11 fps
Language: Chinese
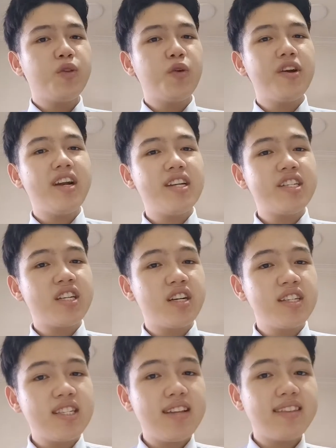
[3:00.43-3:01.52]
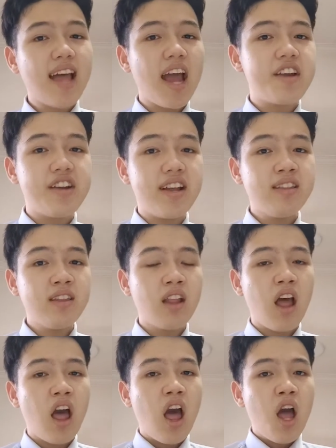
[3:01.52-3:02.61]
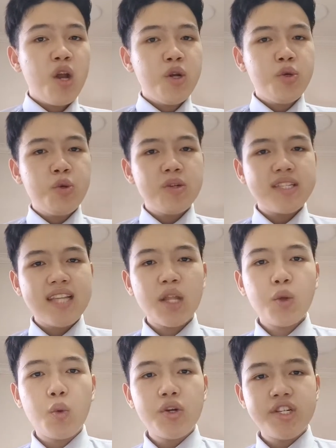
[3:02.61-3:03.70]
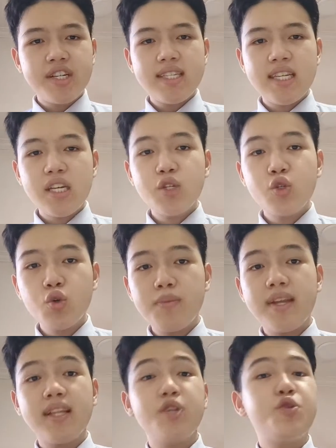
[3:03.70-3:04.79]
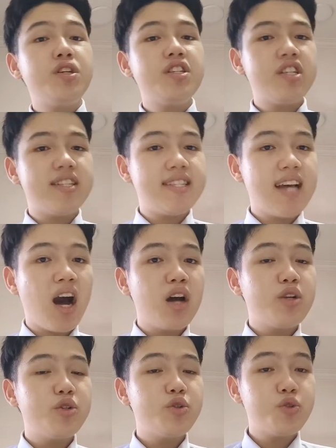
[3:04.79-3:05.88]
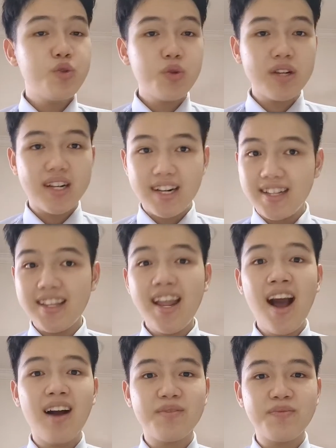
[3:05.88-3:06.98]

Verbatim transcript: 多人诚信待人，如三国时期著名的军事家诸葛亮，